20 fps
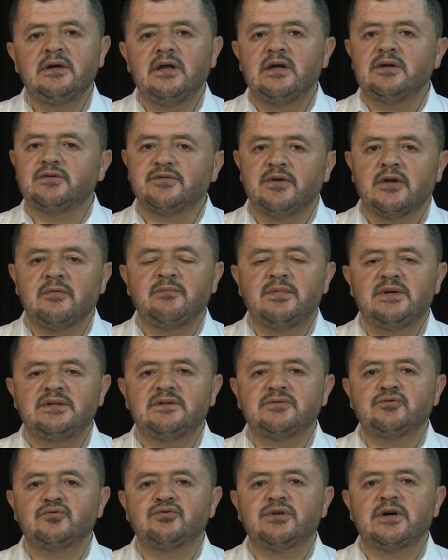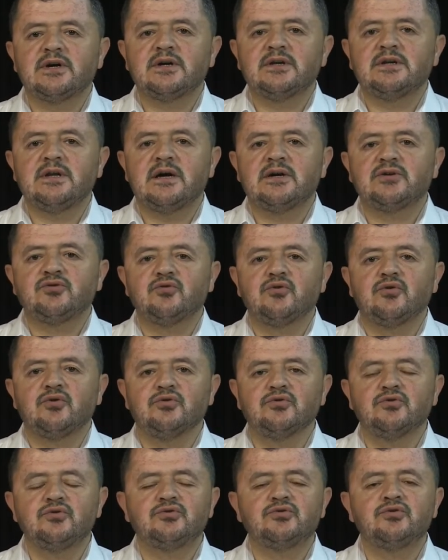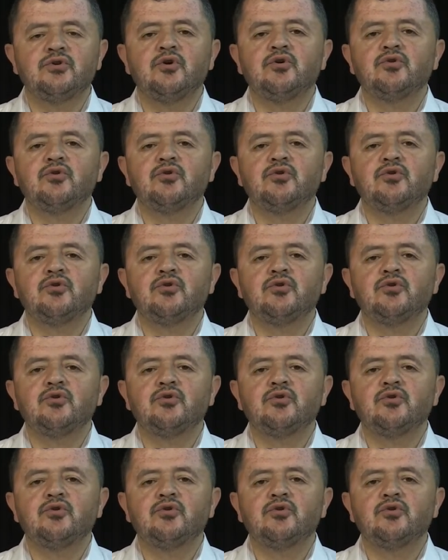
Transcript: E, dammede dudak ileride olur.